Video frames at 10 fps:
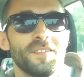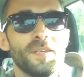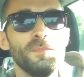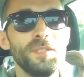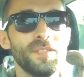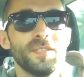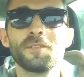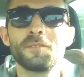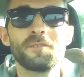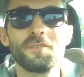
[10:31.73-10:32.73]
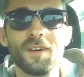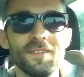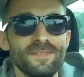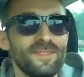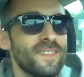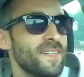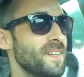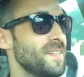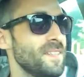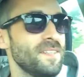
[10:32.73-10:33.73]
Te miny, kurwa.
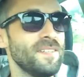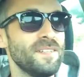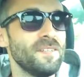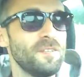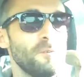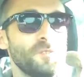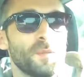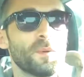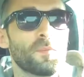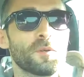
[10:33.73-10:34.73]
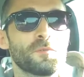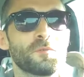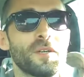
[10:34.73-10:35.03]
Ludzie po prostu,